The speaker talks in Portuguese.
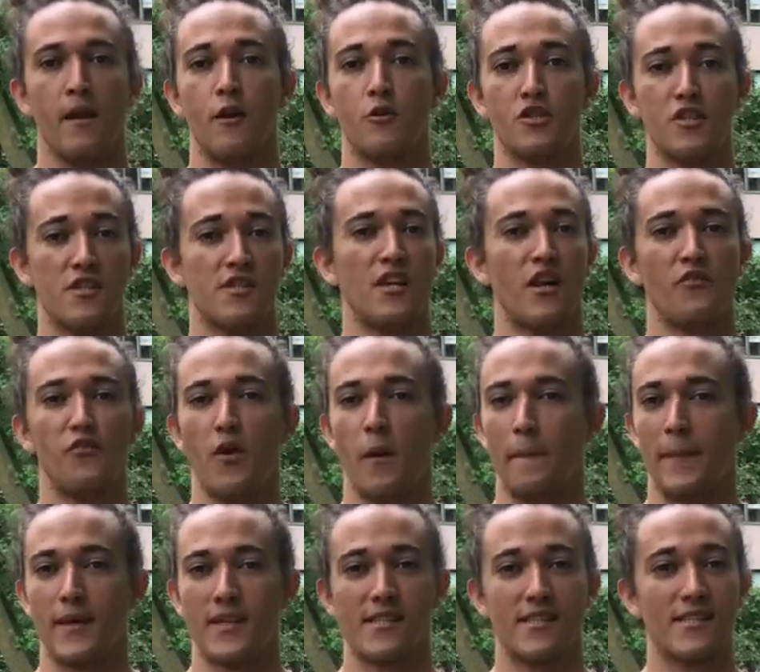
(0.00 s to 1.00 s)
Eu te desafio a
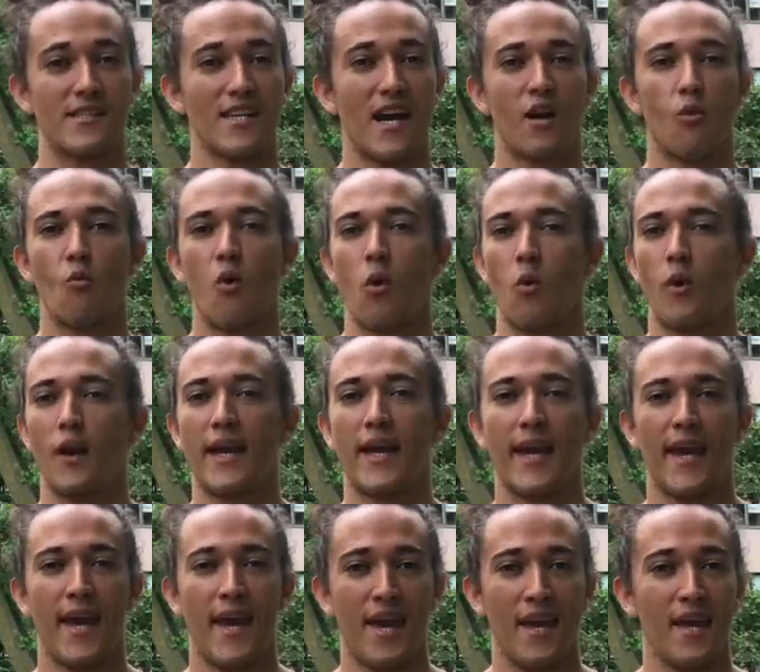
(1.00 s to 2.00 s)
pesquisar
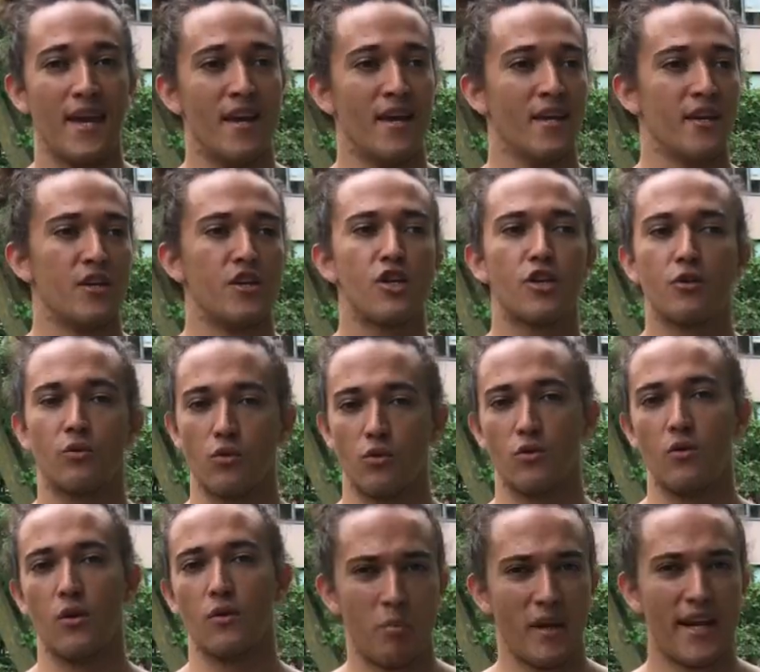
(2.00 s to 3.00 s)
qualquer
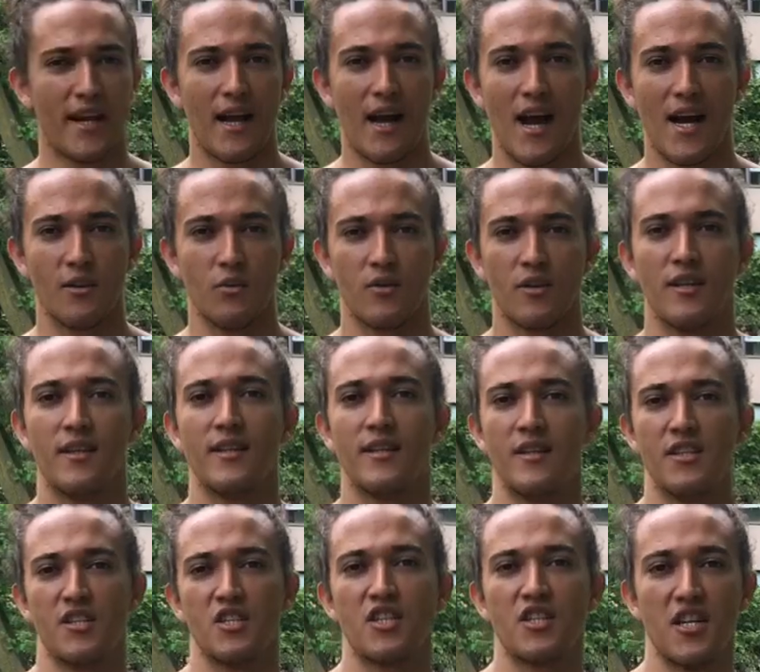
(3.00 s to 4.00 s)
estudo publicado que
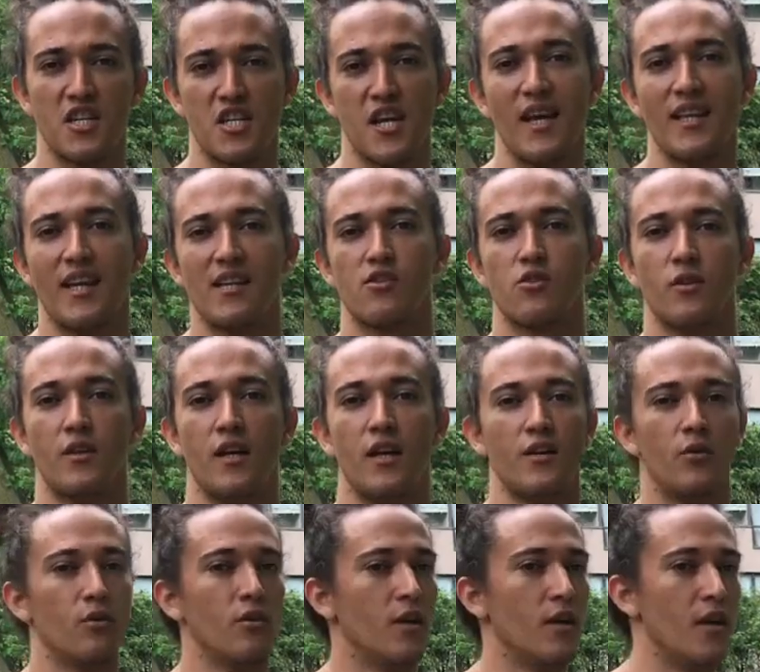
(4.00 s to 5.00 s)
esteja
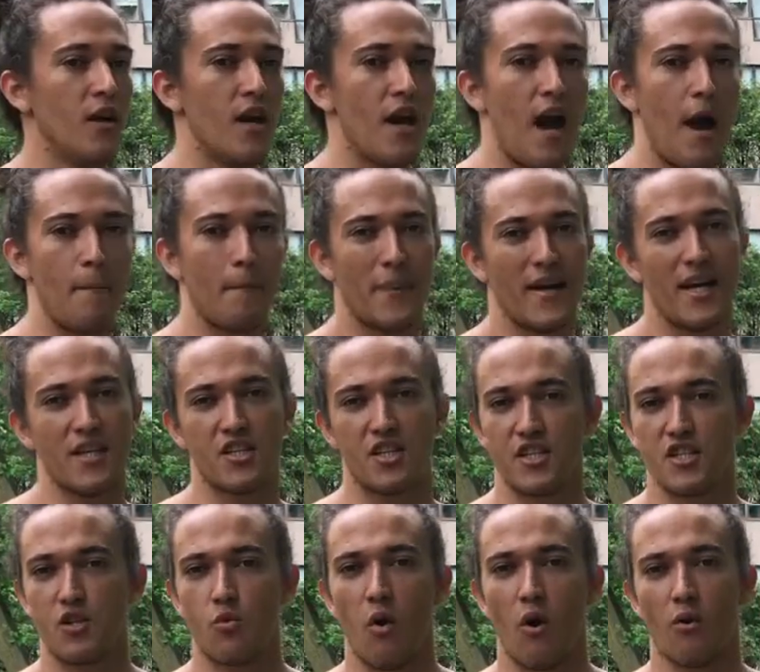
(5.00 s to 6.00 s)
relacionando a
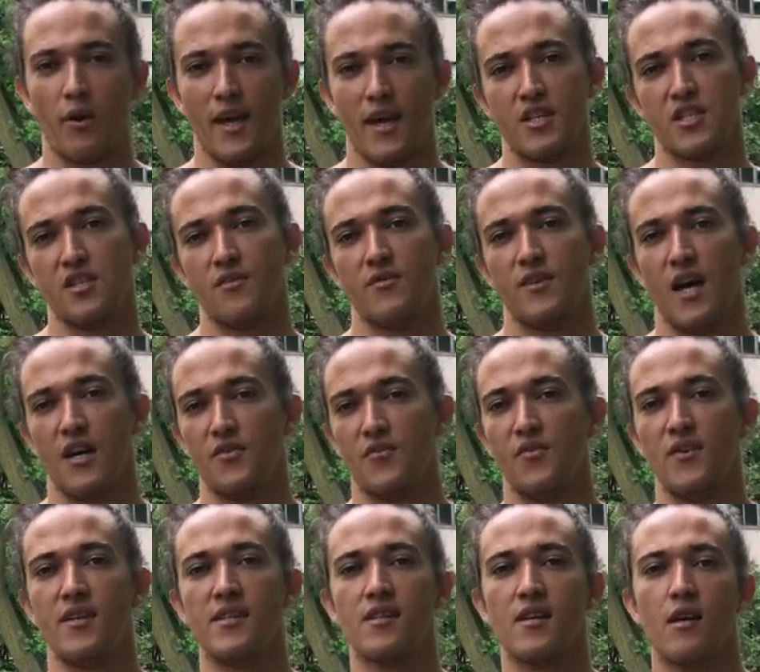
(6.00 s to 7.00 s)
prática de qualquer atividade
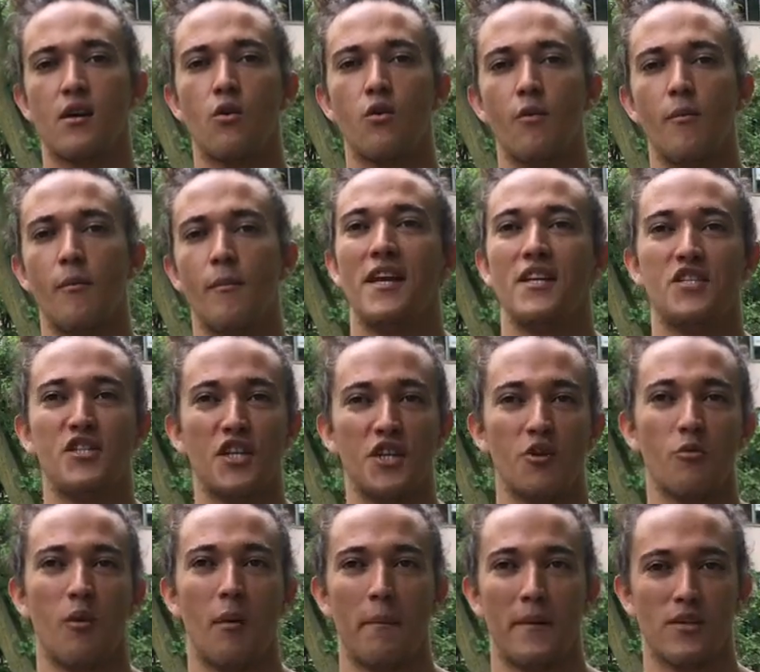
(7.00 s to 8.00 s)
física com impedir
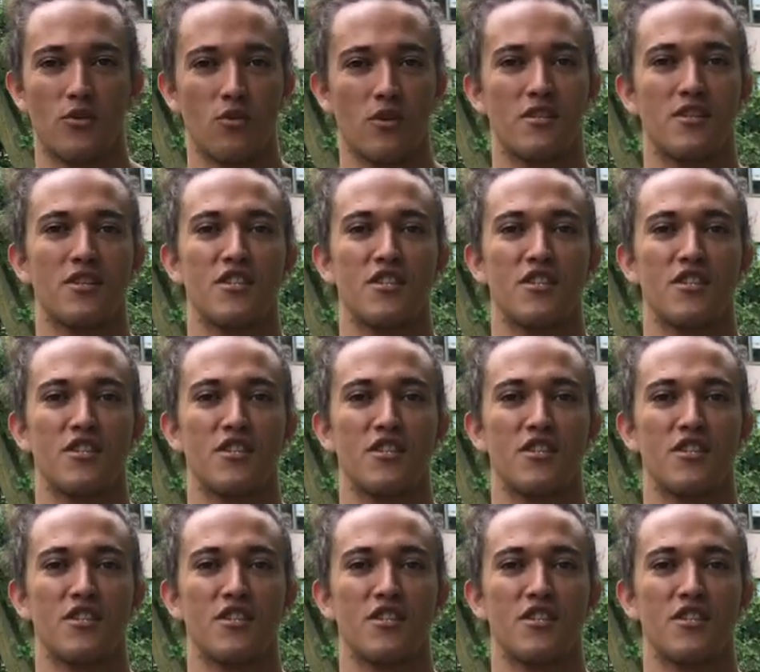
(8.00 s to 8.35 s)
que uma pessoa